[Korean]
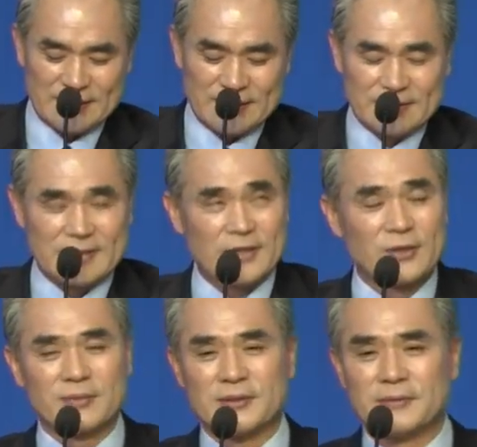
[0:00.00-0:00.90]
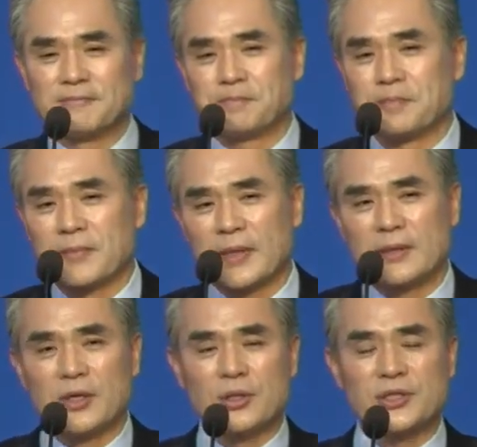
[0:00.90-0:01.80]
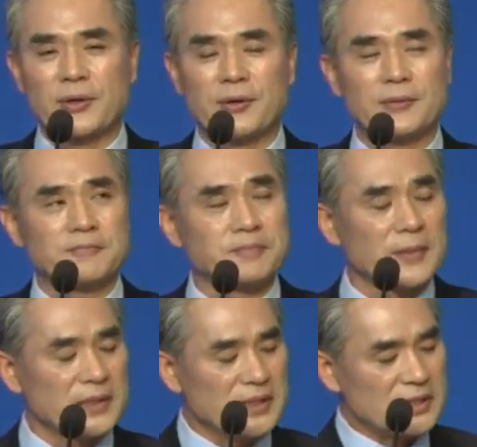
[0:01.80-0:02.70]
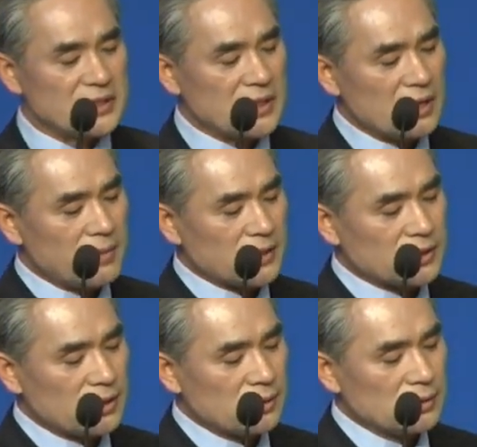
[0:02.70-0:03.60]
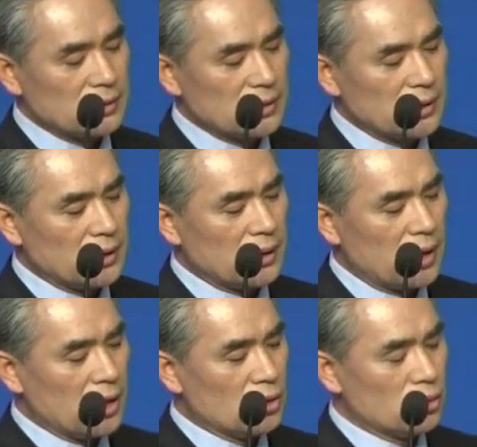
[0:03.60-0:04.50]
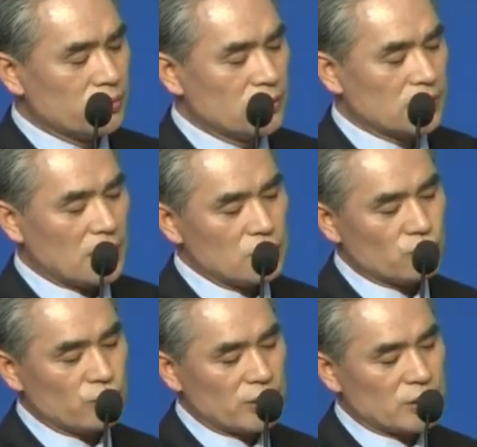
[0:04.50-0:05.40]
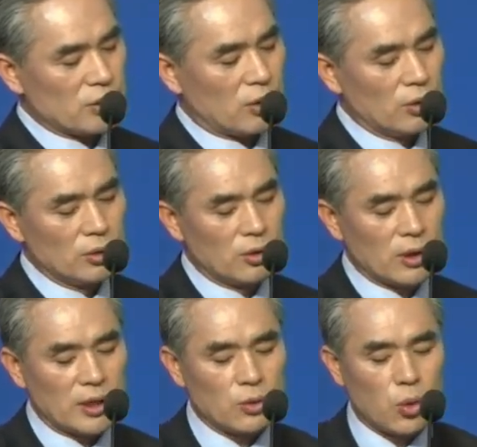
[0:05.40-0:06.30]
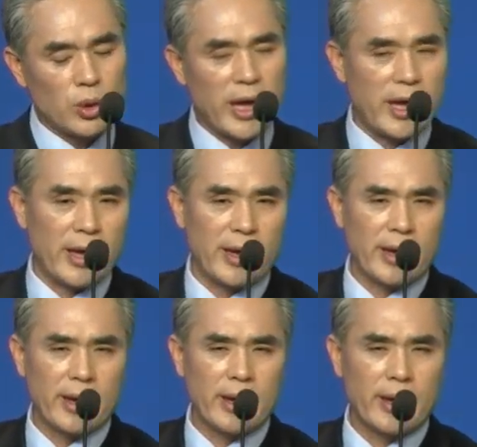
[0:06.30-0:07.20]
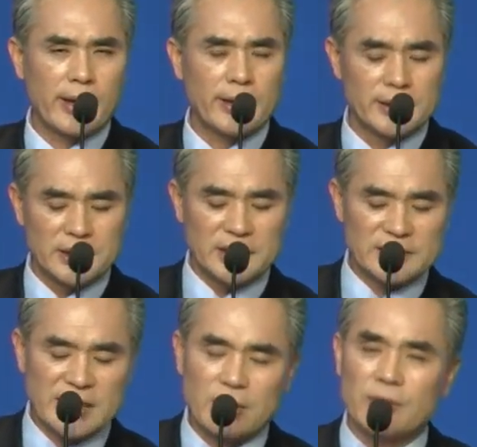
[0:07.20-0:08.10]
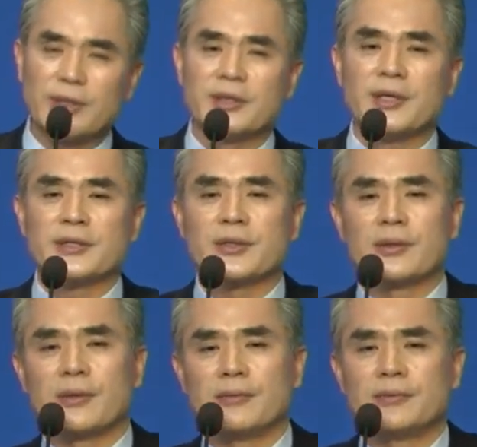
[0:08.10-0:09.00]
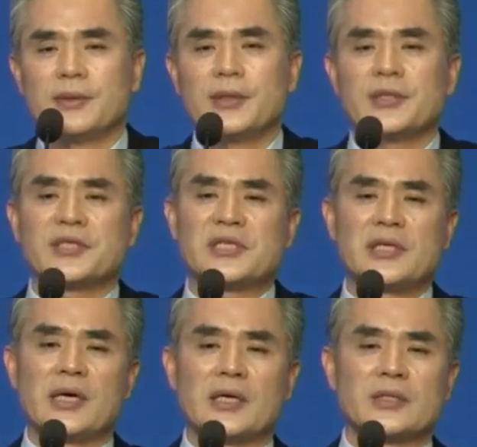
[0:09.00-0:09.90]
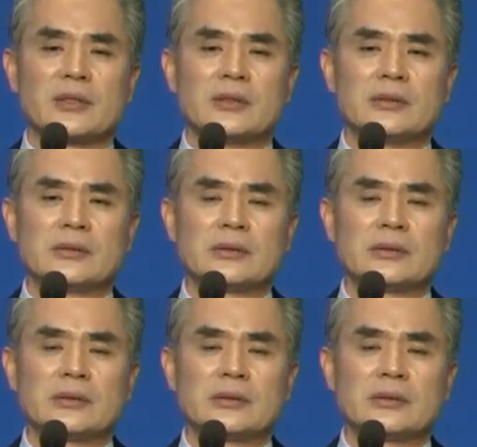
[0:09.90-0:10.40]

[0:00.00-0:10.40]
자 여러분 여기서요 이스라엘 백성들이 애굽을 탈출해서 건너간 홍해 이 사건에 대해서 신약에서는